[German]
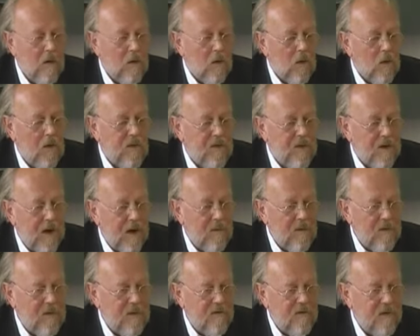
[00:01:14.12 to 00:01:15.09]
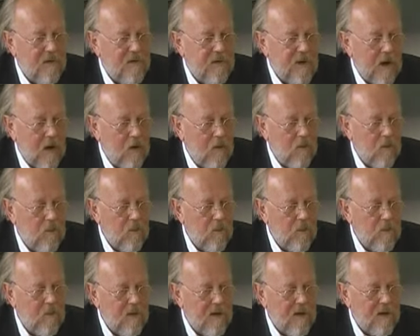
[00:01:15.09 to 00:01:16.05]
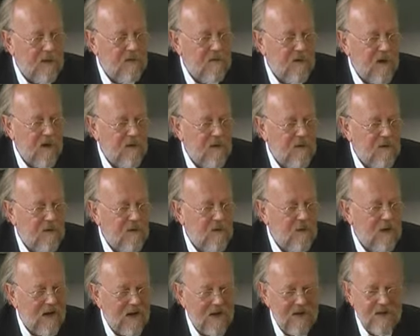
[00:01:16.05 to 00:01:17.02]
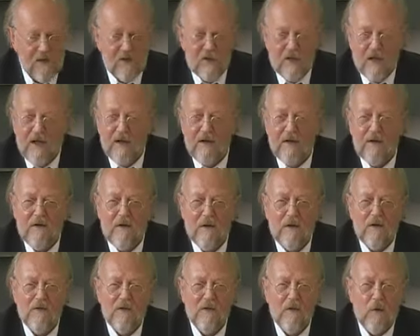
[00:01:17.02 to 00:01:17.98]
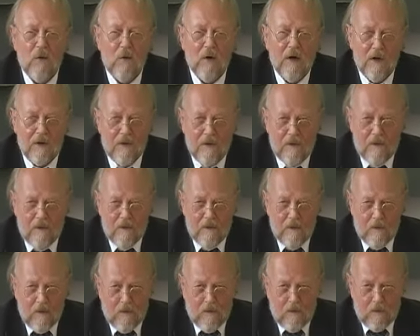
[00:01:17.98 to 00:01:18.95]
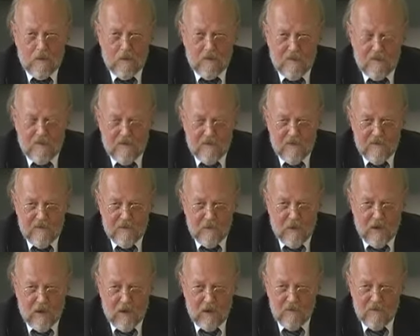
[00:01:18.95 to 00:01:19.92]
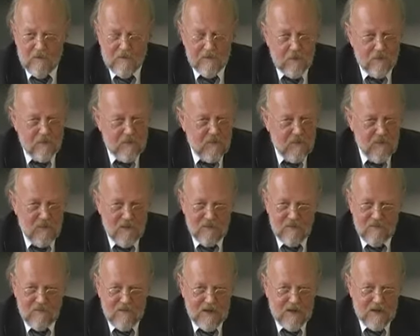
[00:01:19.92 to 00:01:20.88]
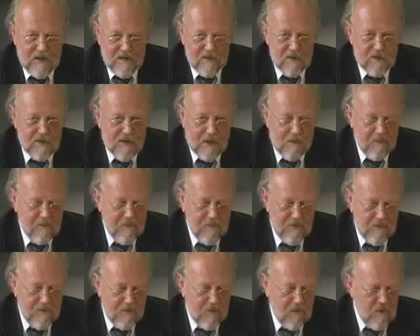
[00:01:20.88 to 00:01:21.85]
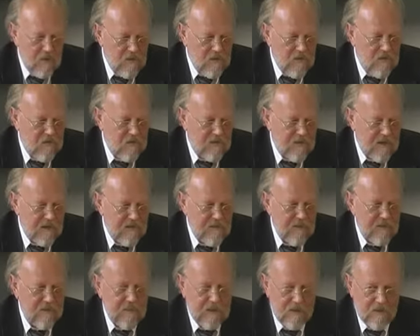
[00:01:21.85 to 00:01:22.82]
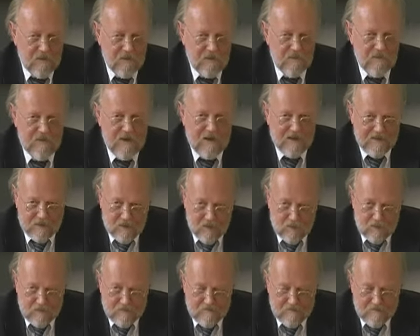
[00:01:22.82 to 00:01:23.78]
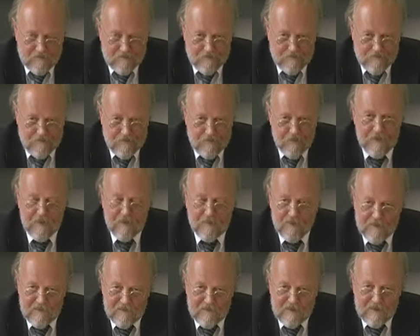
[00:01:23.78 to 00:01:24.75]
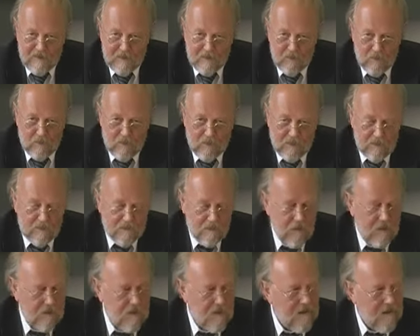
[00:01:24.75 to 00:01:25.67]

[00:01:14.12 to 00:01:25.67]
Und ich habe hier von Tauben und Meerschweinchen so kleine Steinchen aus den Ohren. Und die sehen so aus, als ob die irgendwie angeschabt sind. Können Sie sich das nicht mal irgendwie angucken mit dem Rasterelektronenmikroskop?